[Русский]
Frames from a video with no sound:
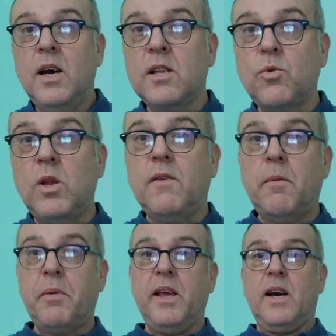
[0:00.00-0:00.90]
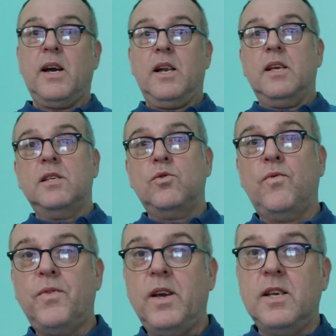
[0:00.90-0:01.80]
Откуда вы приехали? Из
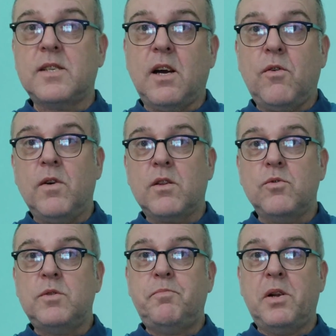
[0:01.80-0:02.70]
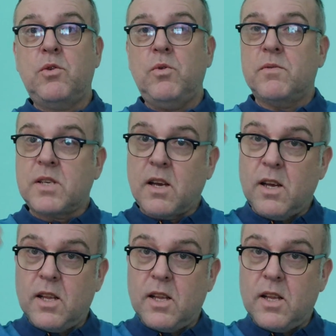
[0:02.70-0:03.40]
Уфы, из какого-то Успердюевска?